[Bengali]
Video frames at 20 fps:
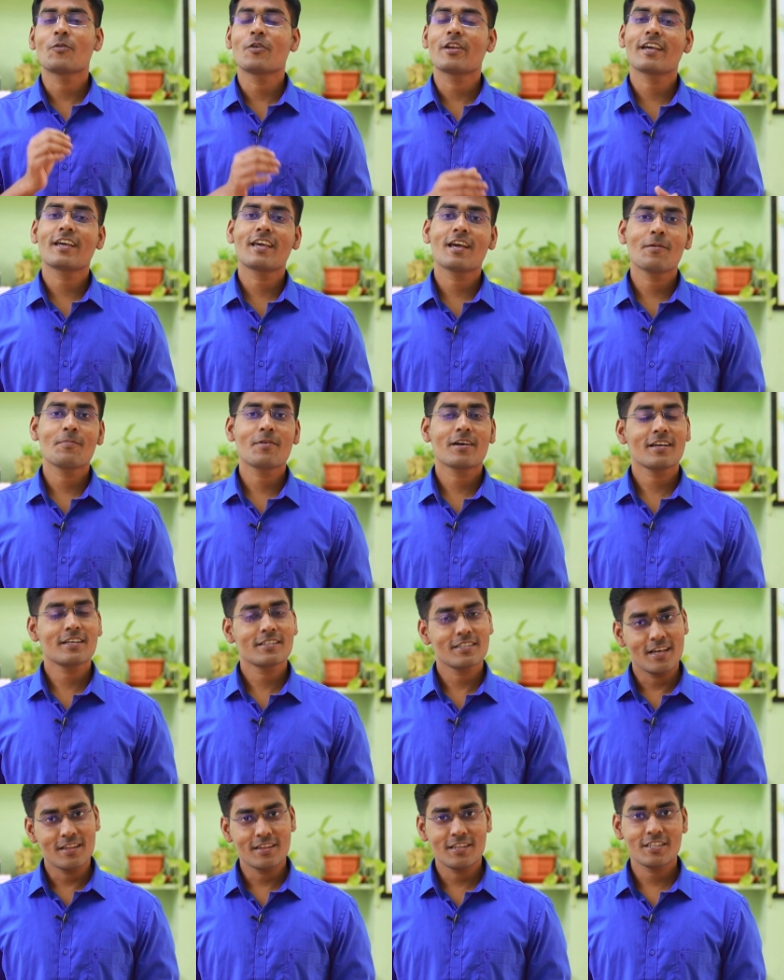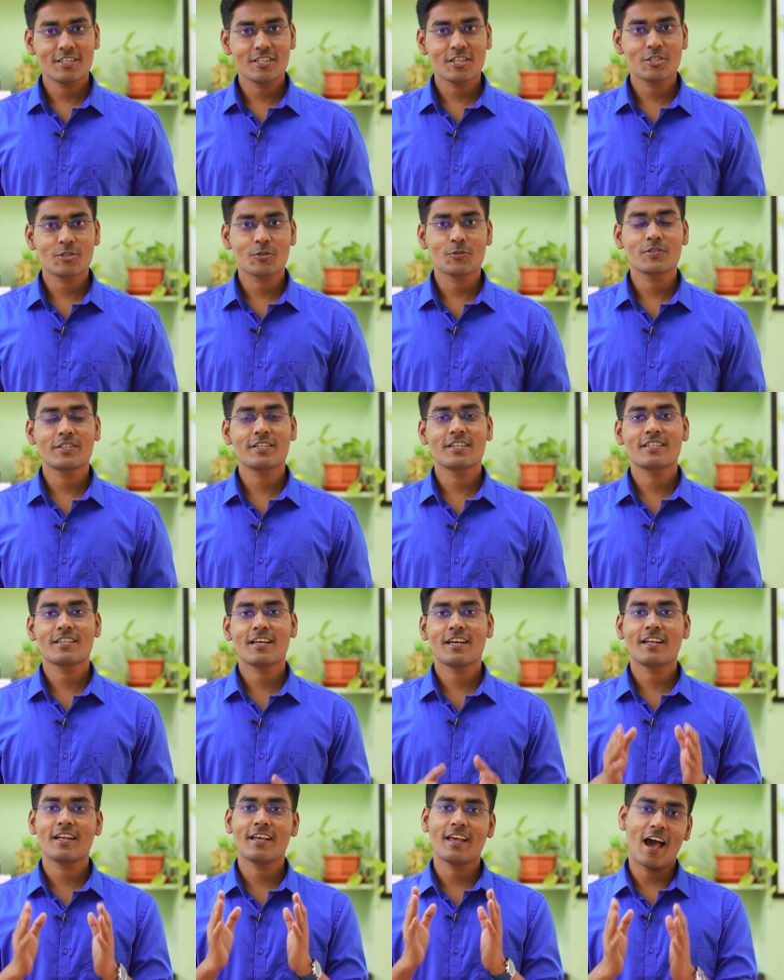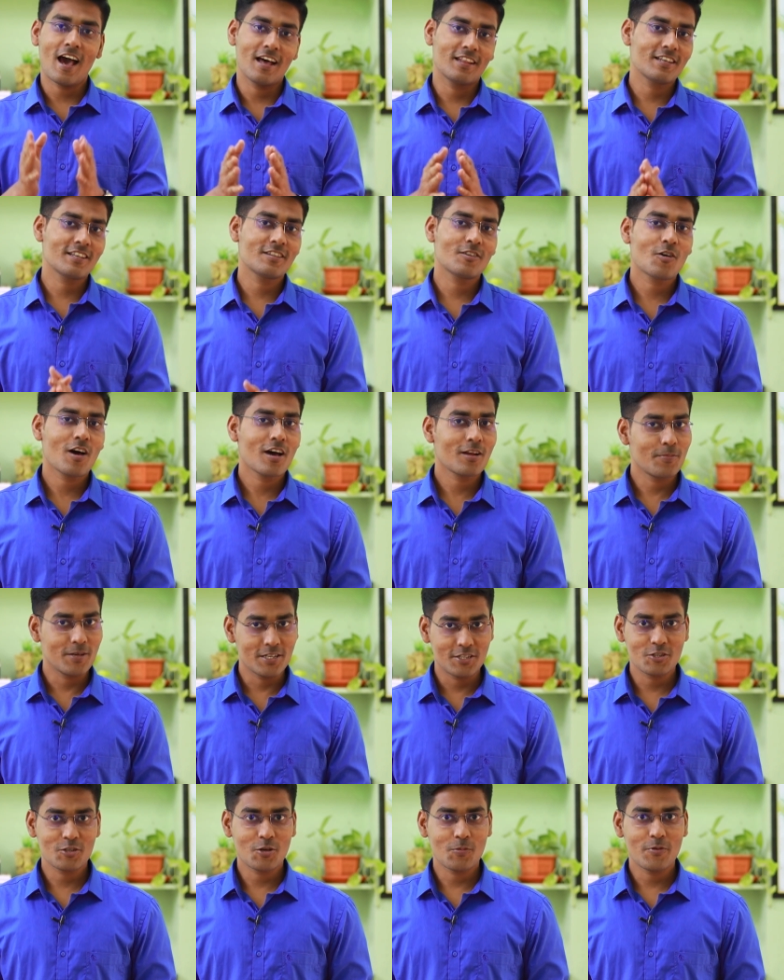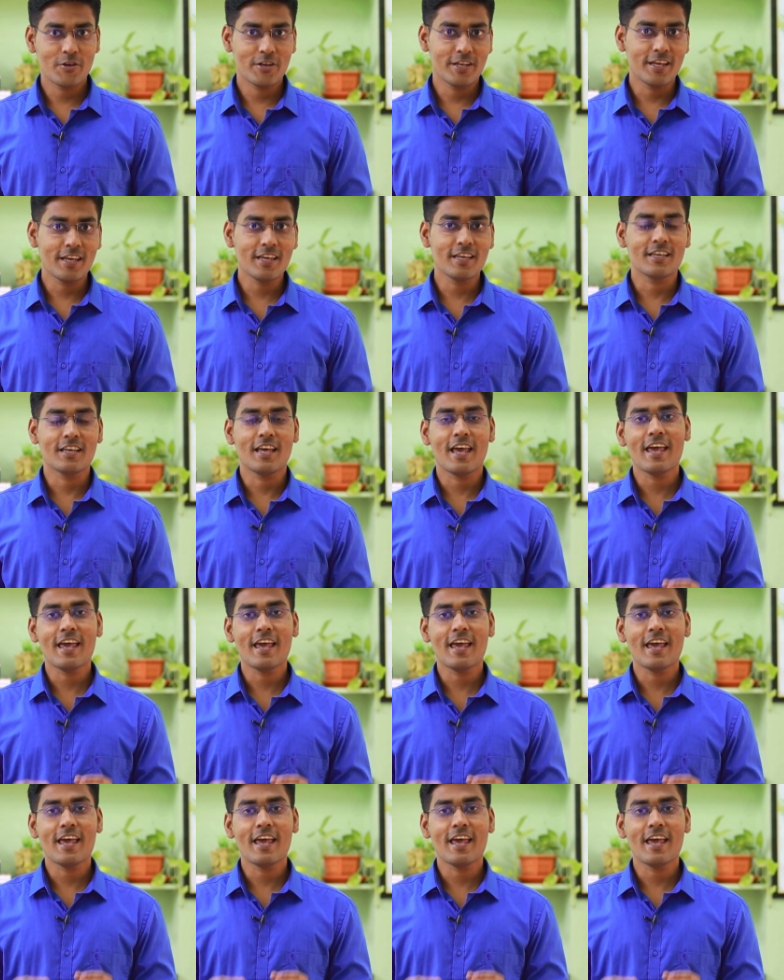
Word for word: অনেকে আমাকে জানতে চেয়েছো যে স্যার হাতে তো আর বেশি সময় নেই